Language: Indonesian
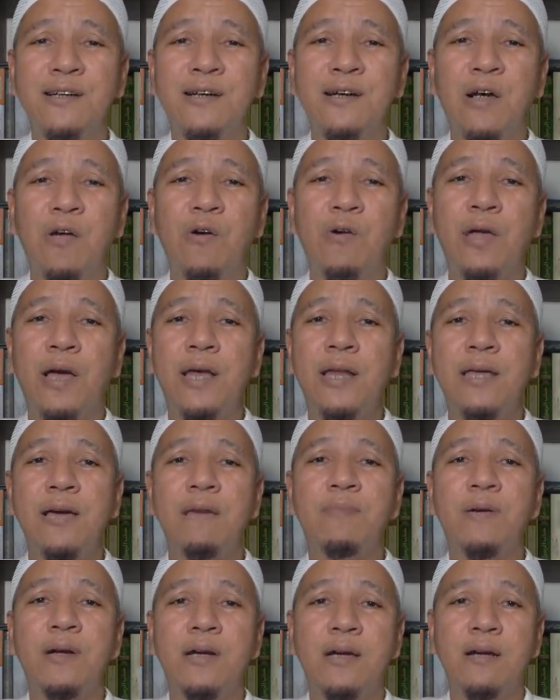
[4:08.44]
Kalau udah
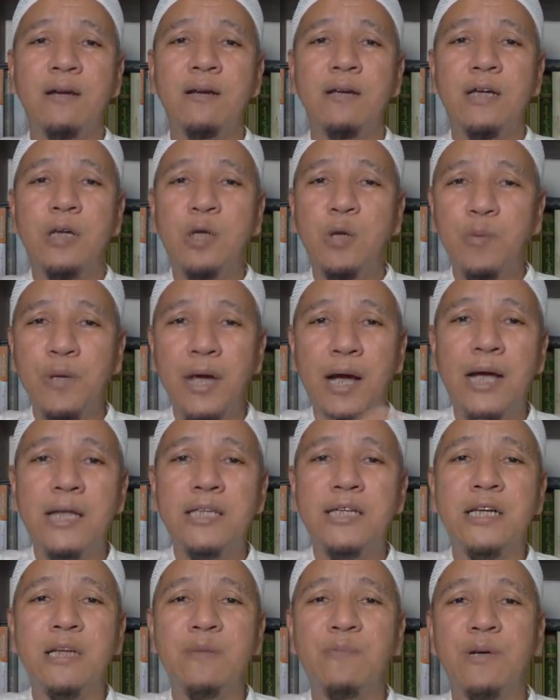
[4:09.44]
ininya benar, hidupnya akan
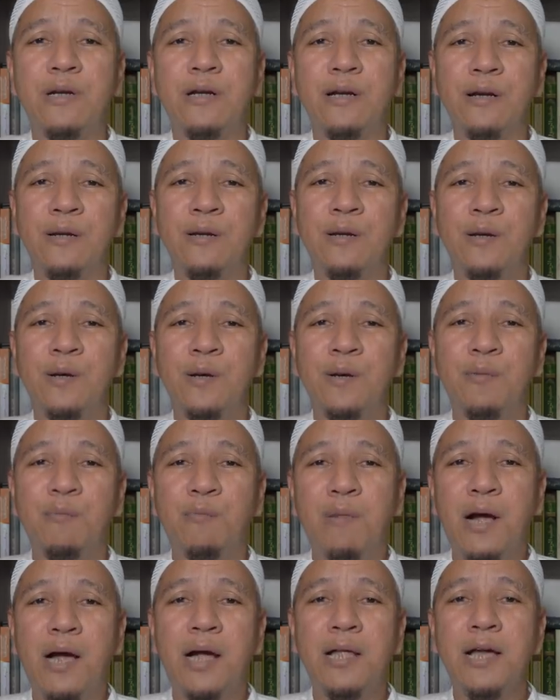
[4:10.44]
jadi benar.
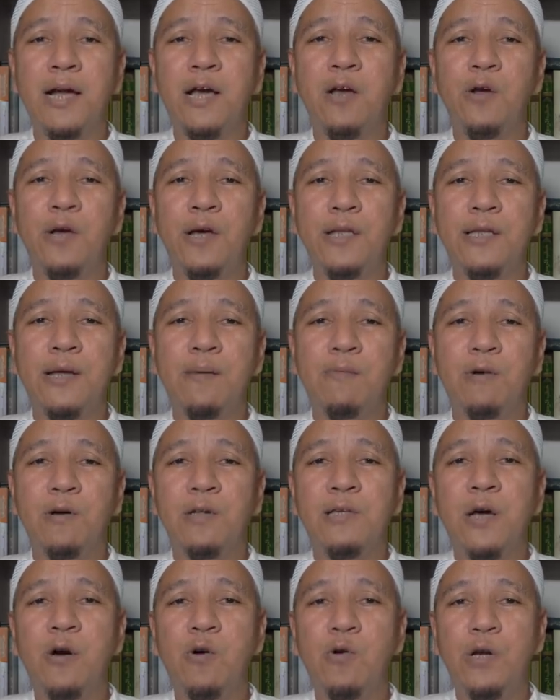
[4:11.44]
Makanya kalau kita mau
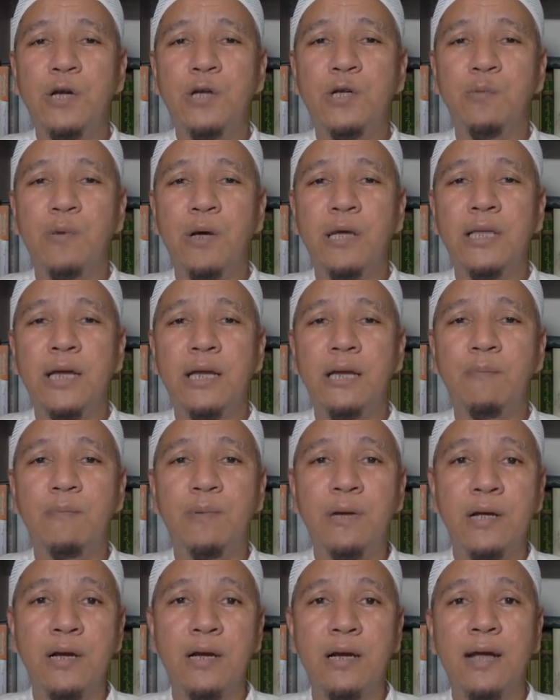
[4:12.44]
tahu hidup kita ini
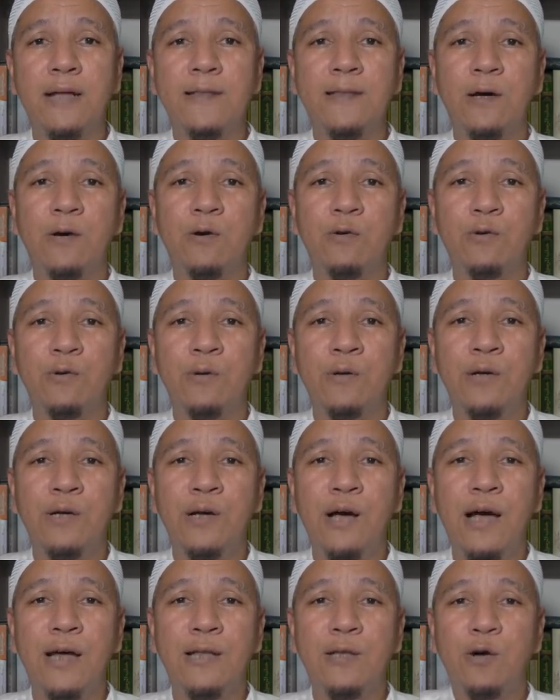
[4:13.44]
benar atau
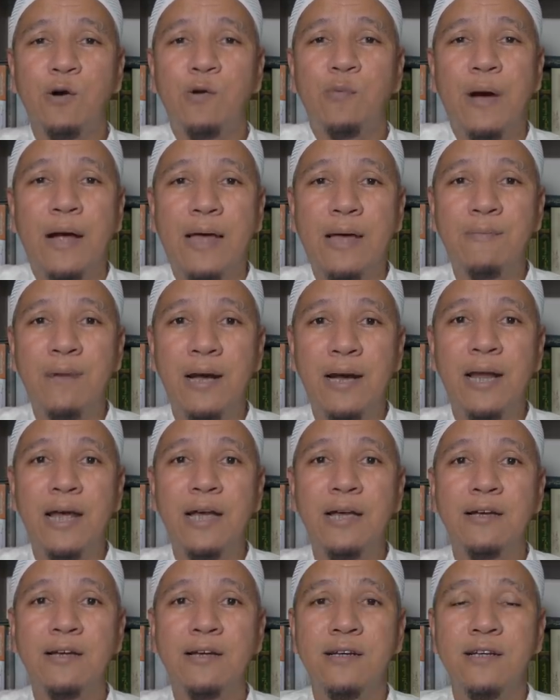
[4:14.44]
atau
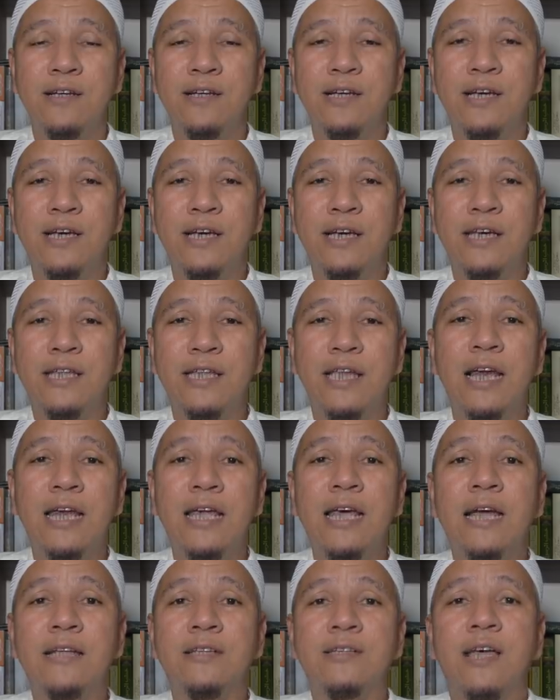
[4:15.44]
bagaimana, kita
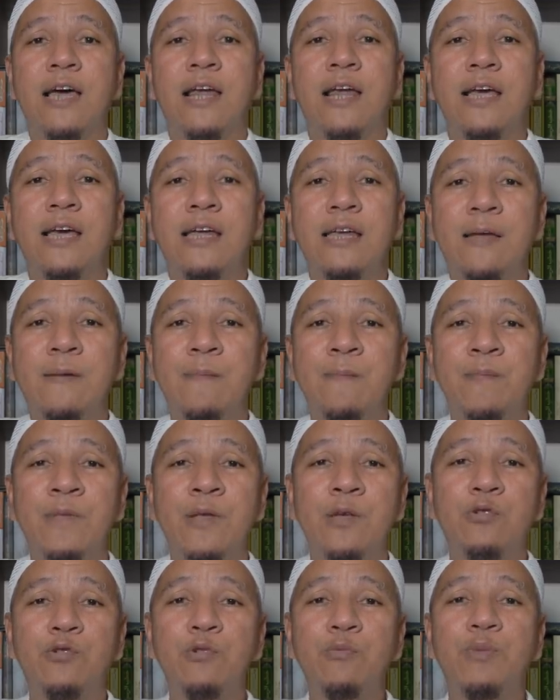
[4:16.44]
lihat sekarang ini.
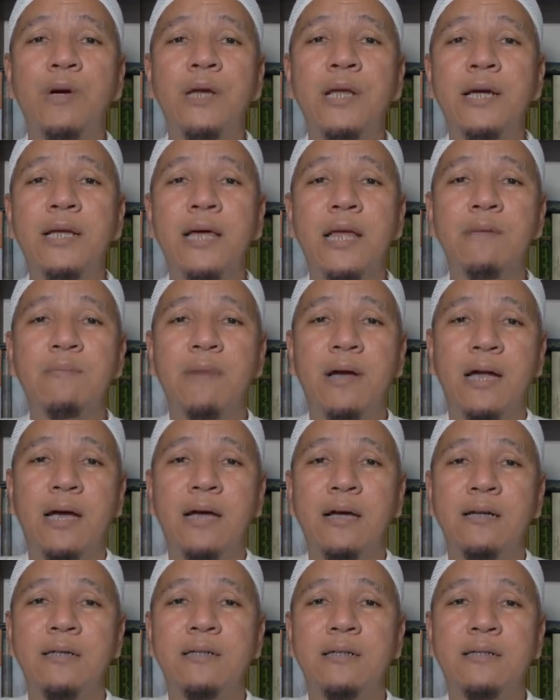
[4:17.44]
Sumbernya dari
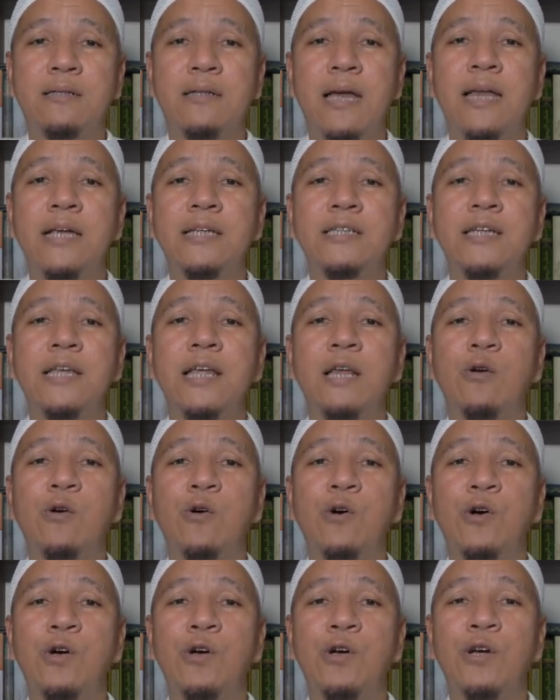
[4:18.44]
mana? Dari sini loh,
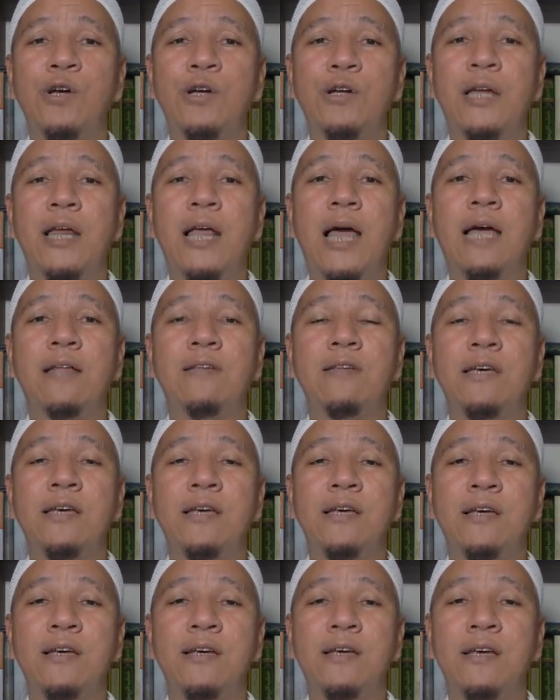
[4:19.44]
dari hati.
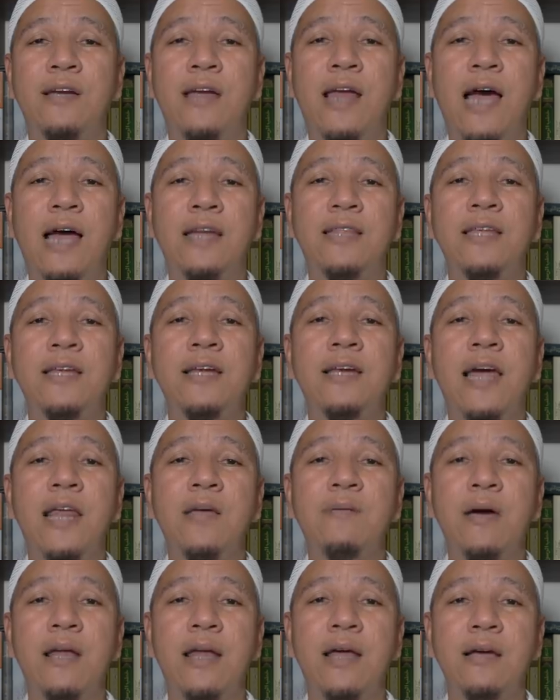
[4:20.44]
Nah hati ini
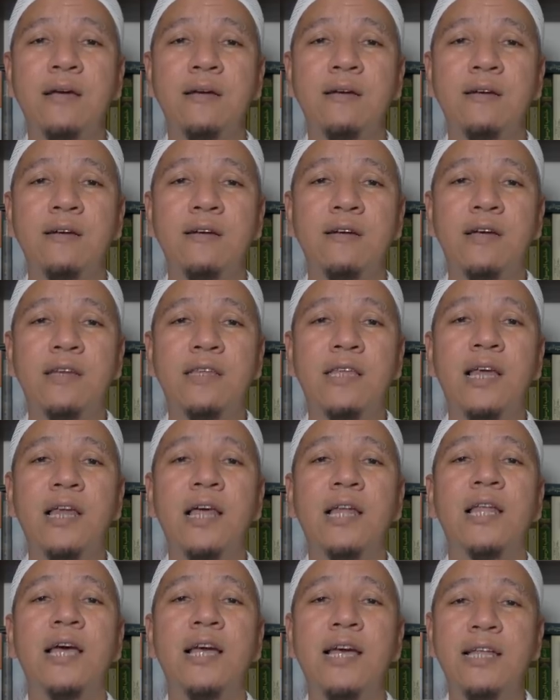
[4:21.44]
dari mana? Kita
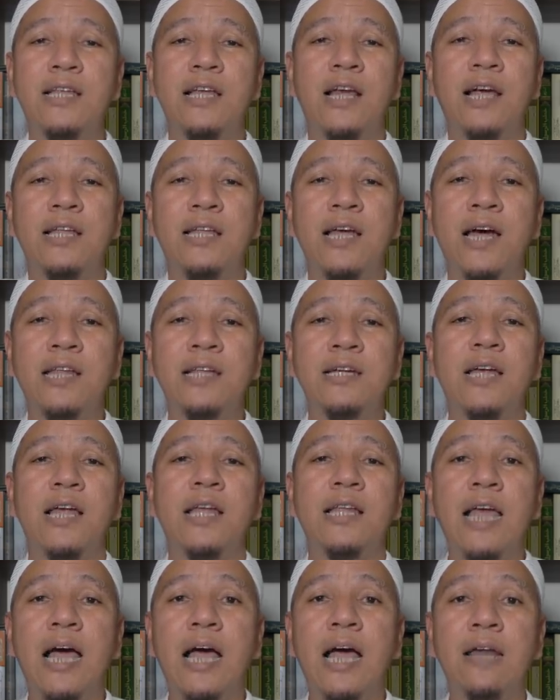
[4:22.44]
lihat lagi ternyata hati
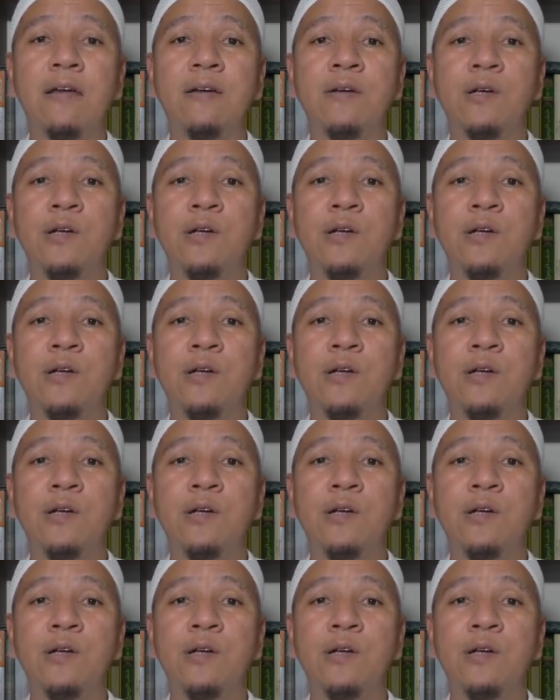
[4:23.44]
dari tangan,